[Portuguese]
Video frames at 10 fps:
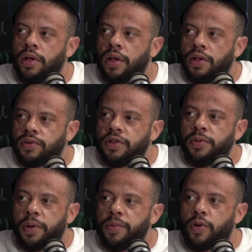as coisas
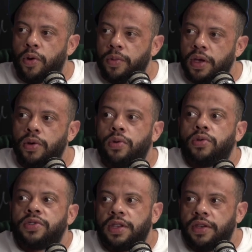para me comer, eu
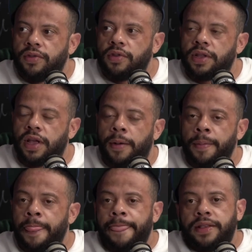consegui voltar.
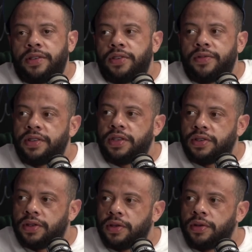Se eu tivesse... O alemão
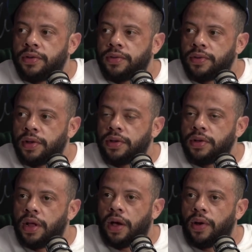também tava, não tava?
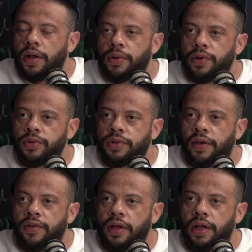Não, o alemão
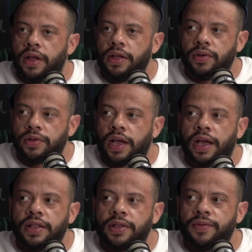tava em outra
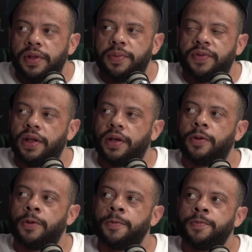casa com o Felipe Franco.
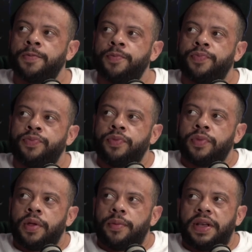Uhum.
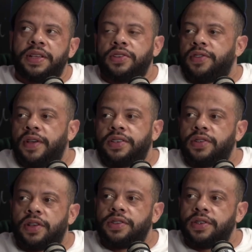Mas se eu tivesse
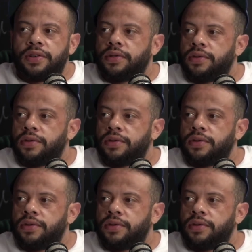sozinho,